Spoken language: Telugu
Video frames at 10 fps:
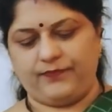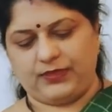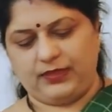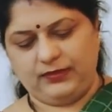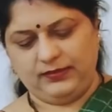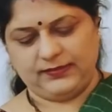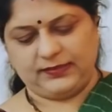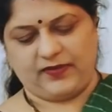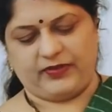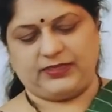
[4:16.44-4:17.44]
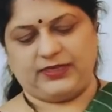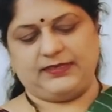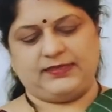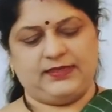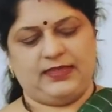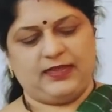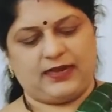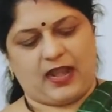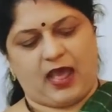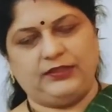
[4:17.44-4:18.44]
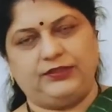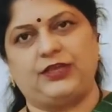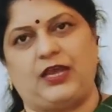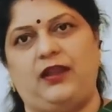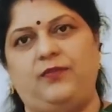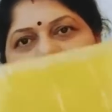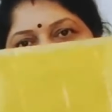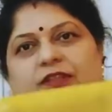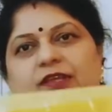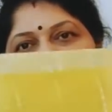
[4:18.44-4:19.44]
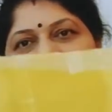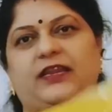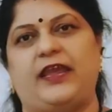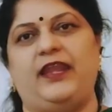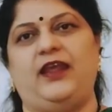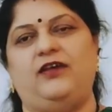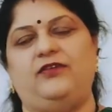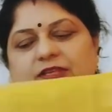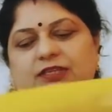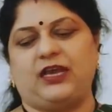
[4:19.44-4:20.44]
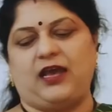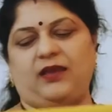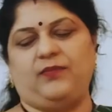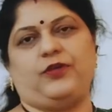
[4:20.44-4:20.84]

అంతా సిల్వర్ చెక్స్ క్లాత్ చాలా బాగుంది స్టైల్గా ఉంది చాలా